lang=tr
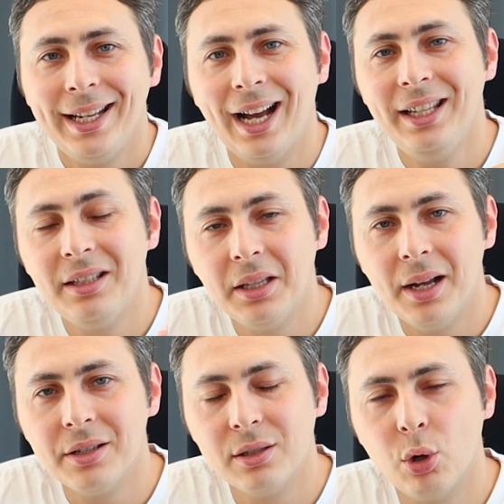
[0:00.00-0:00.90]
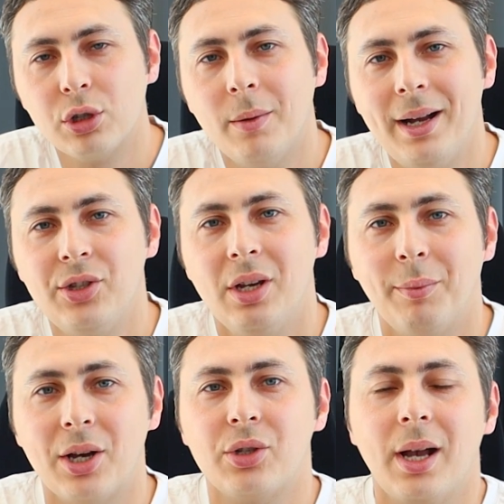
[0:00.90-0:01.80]
Yani ihtiyacınız yoksa
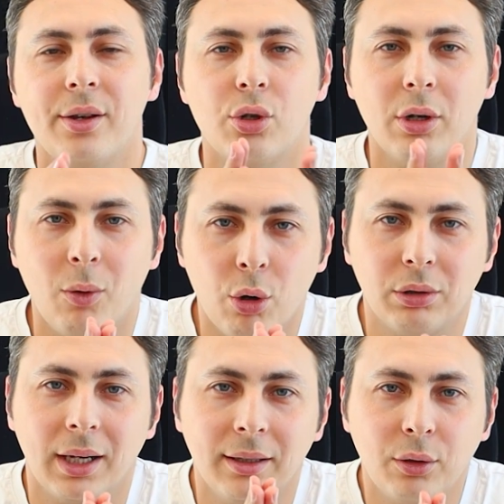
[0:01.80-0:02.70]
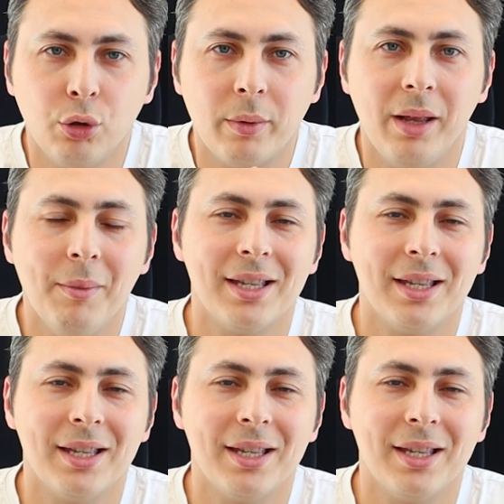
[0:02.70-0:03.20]
bence başlangıç ortaklık kurmayın.